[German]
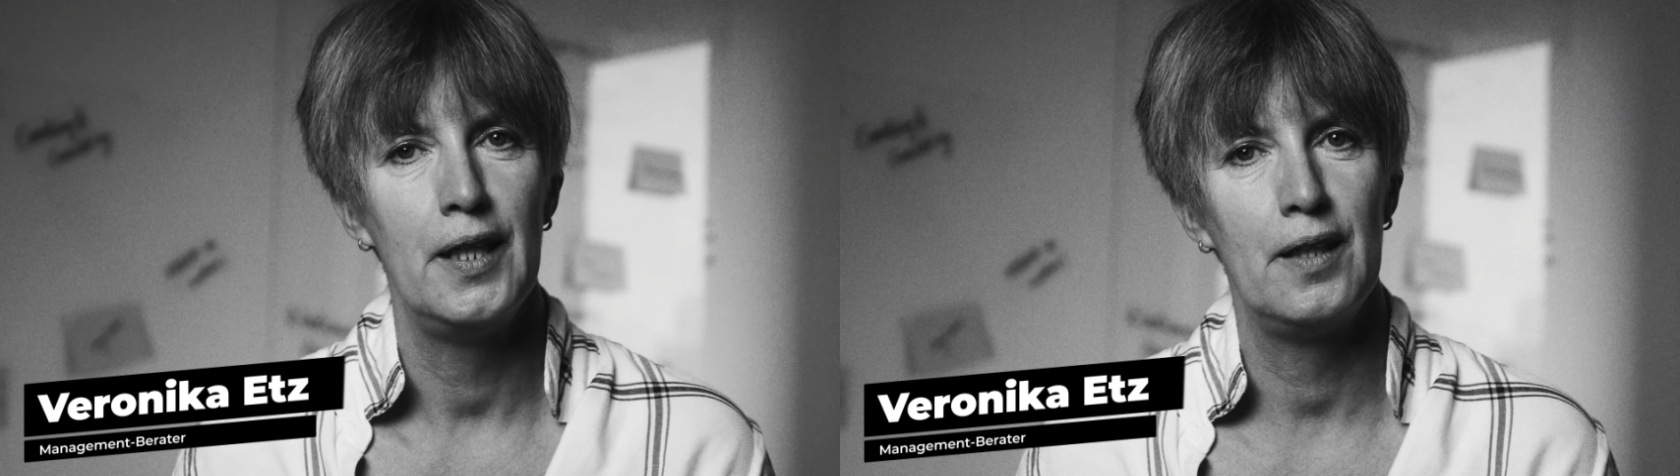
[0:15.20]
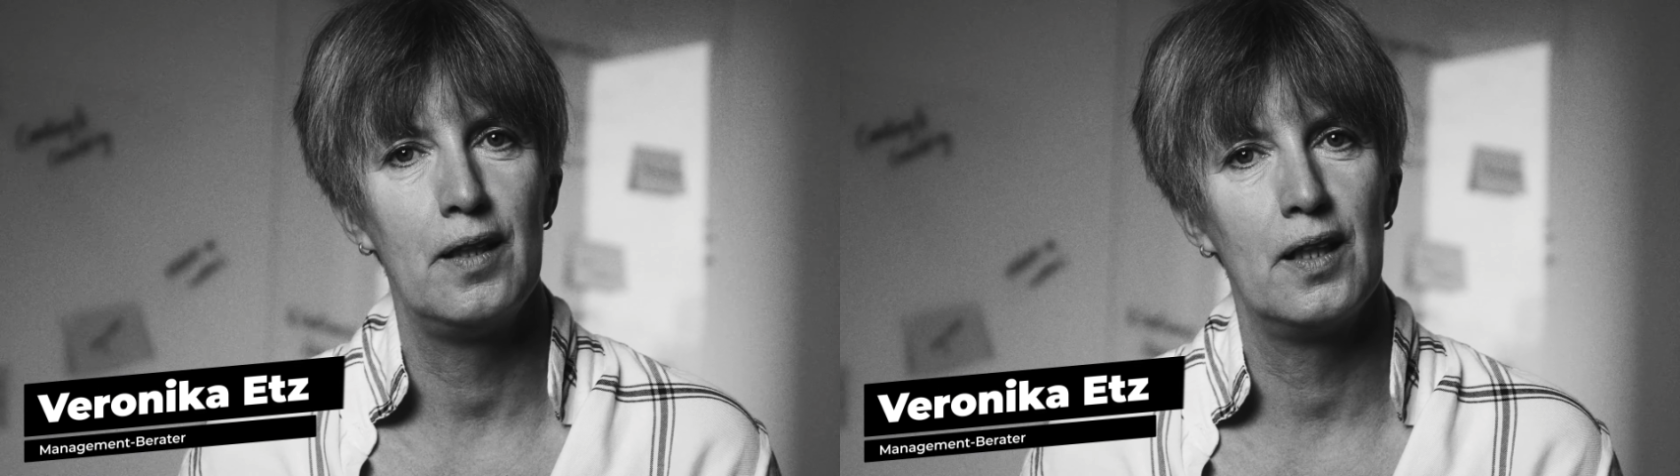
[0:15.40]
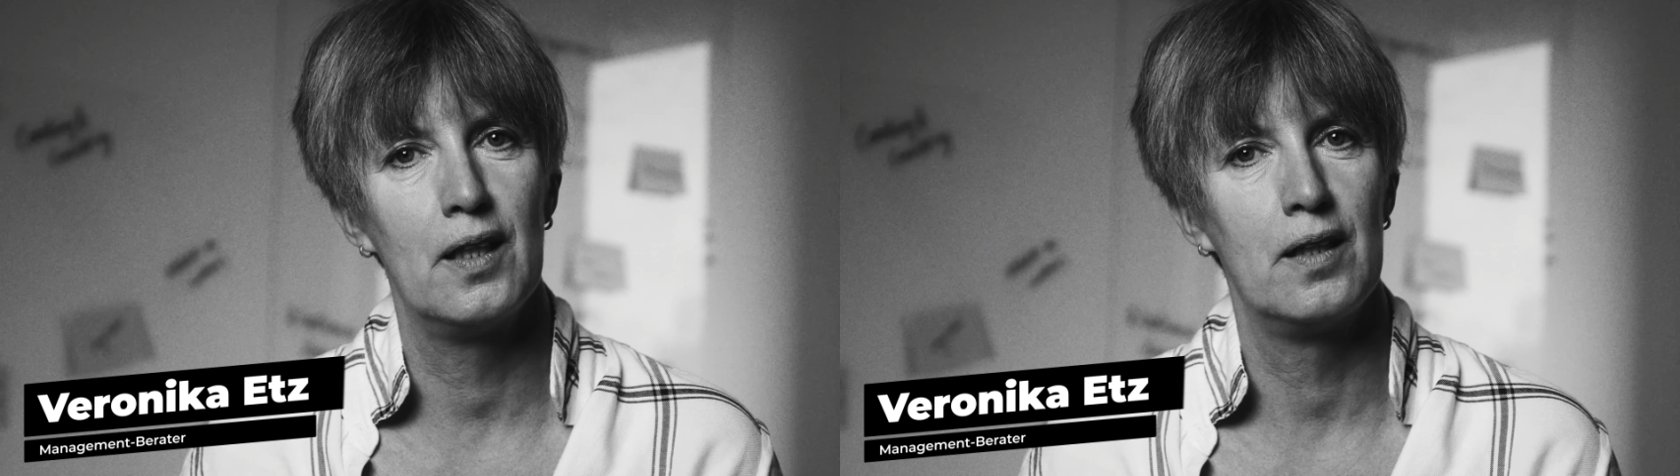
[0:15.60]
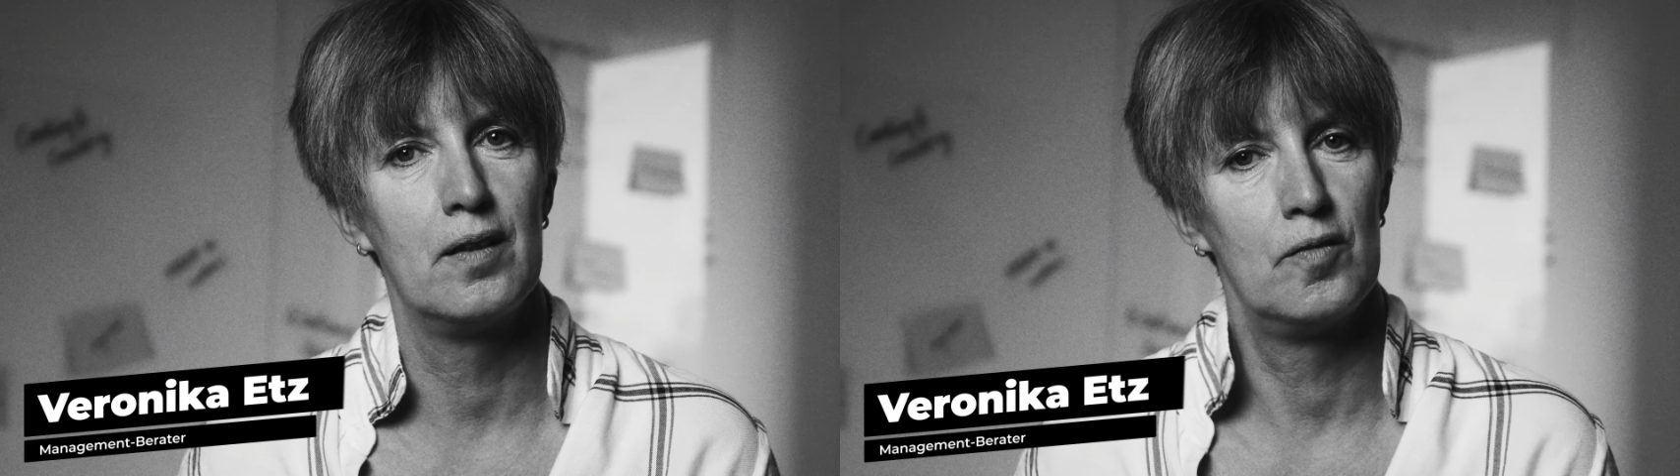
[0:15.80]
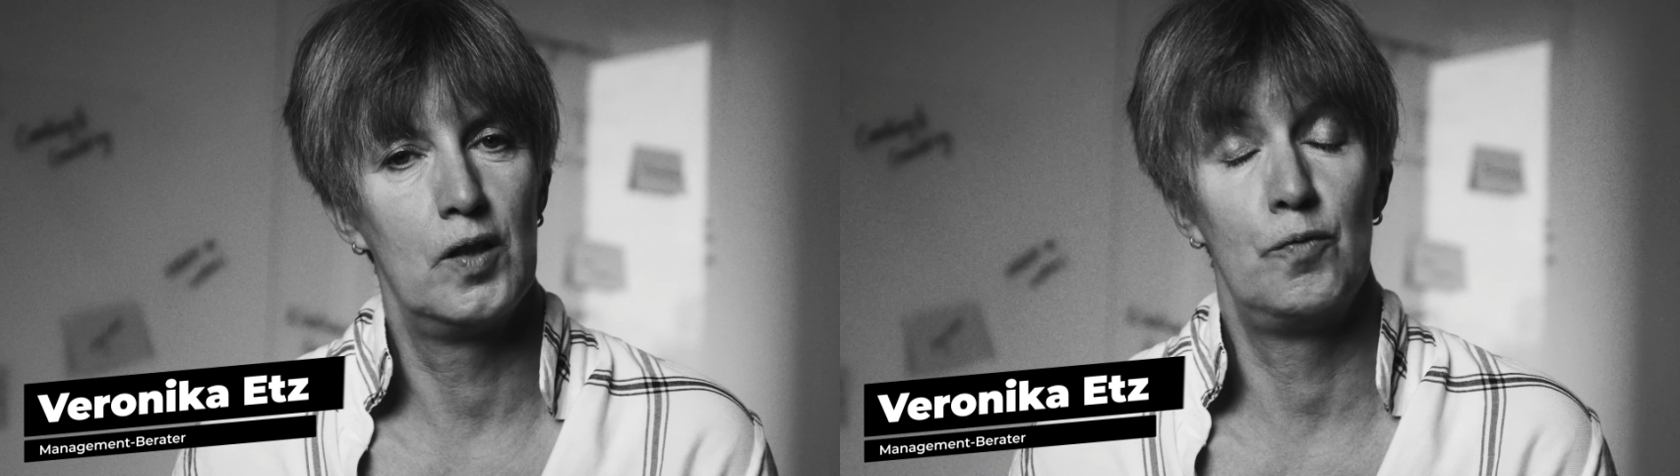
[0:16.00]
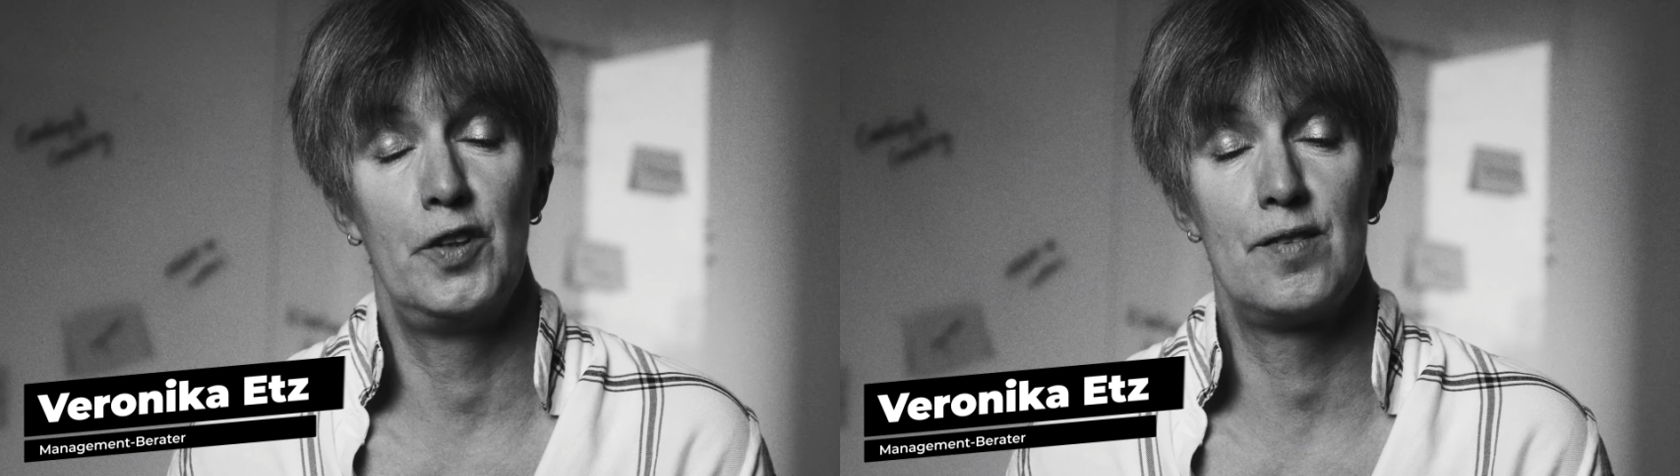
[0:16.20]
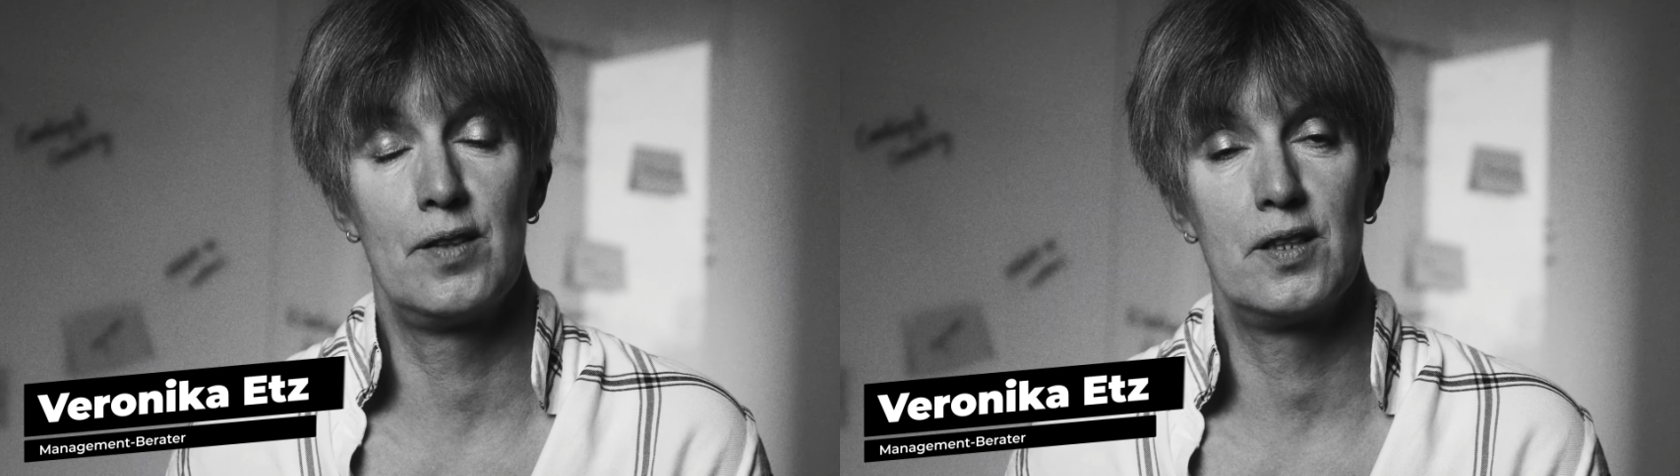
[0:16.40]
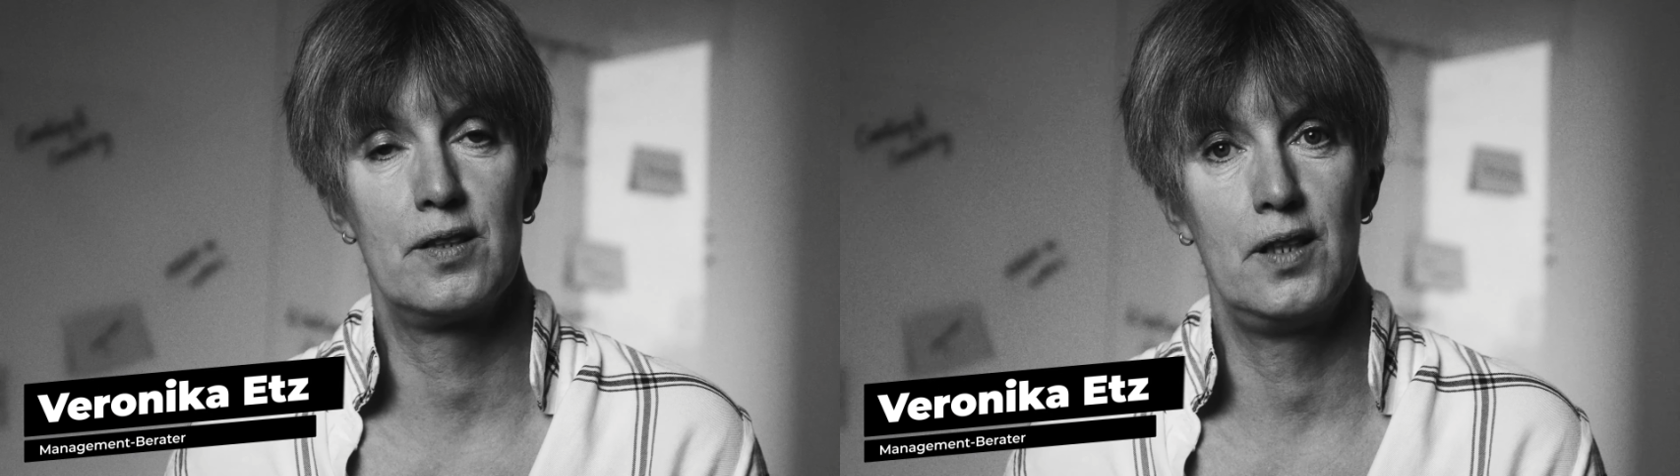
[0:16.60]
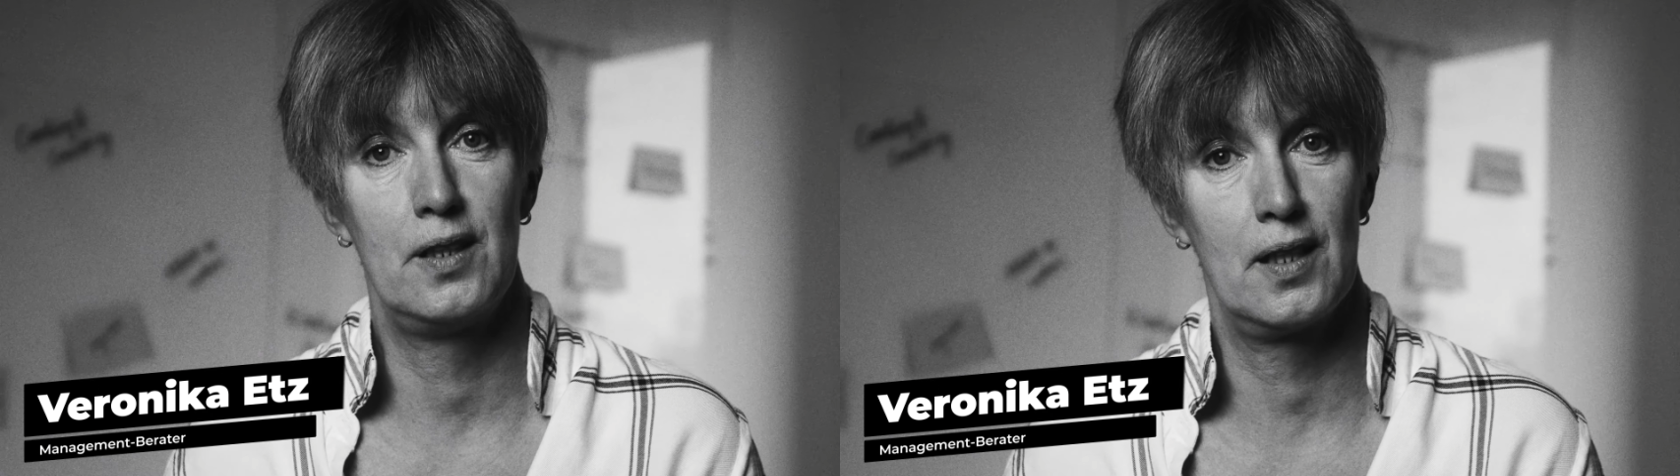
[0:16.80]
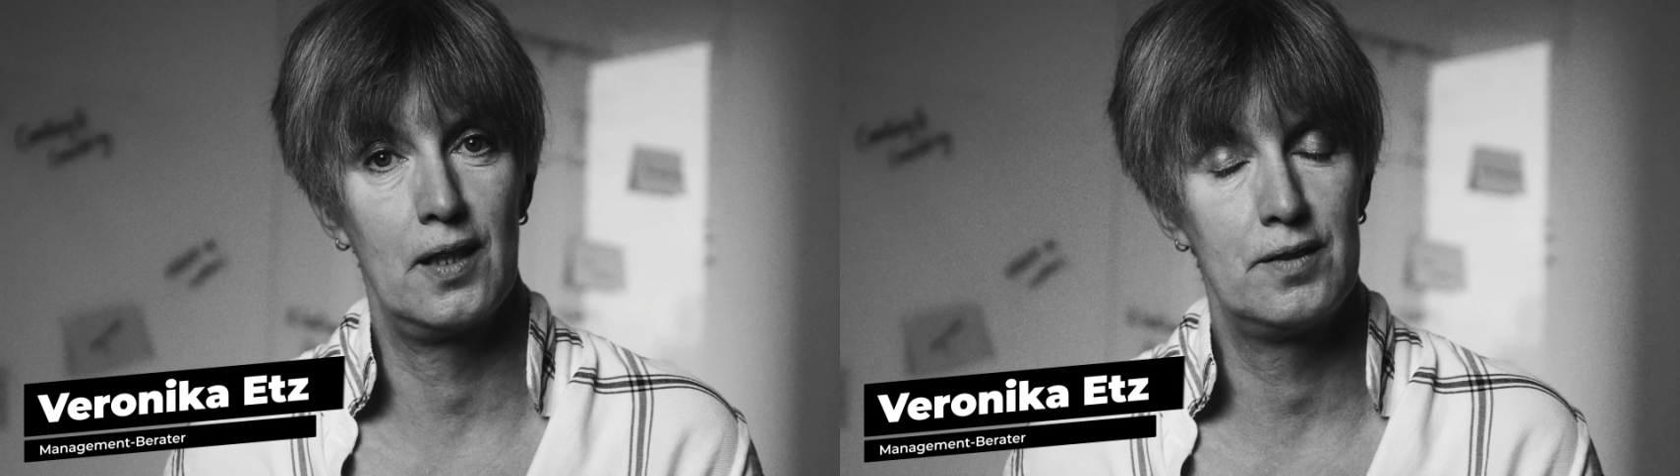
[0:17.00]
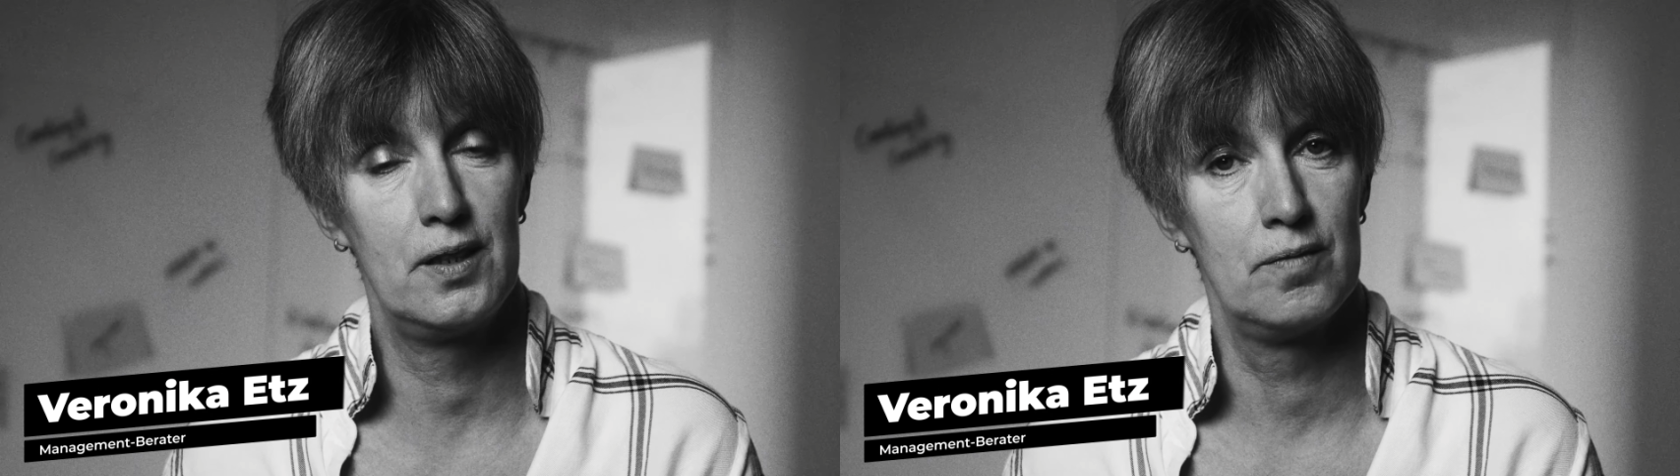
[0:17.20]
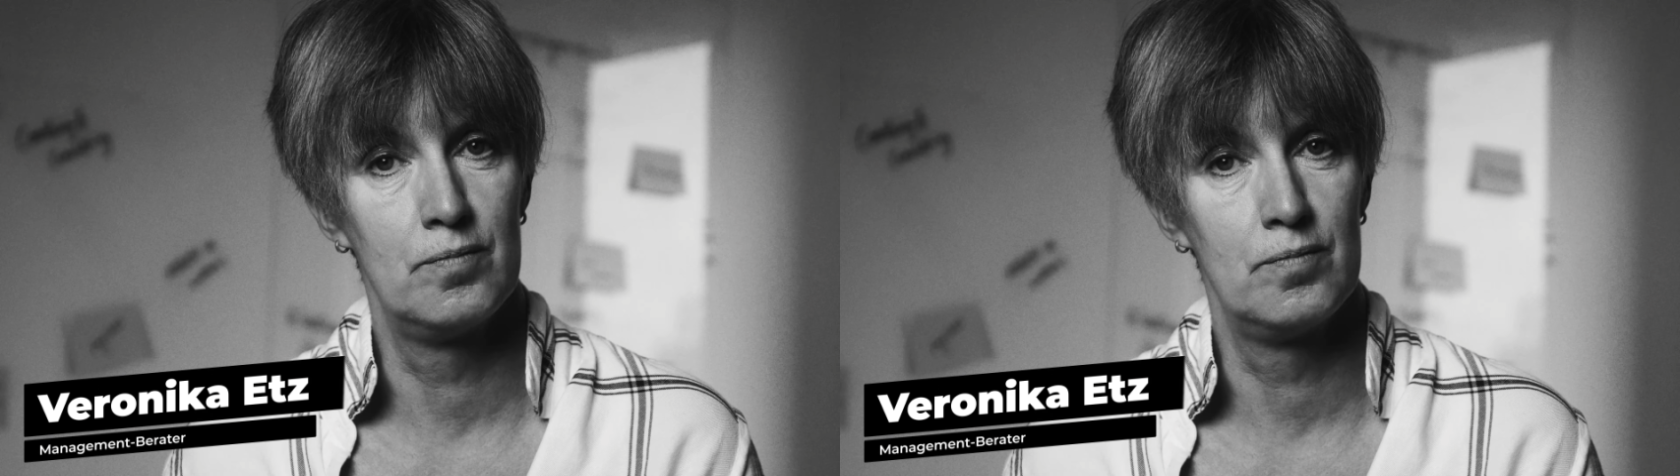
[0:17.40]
in der, im Wesentlichen in der IT.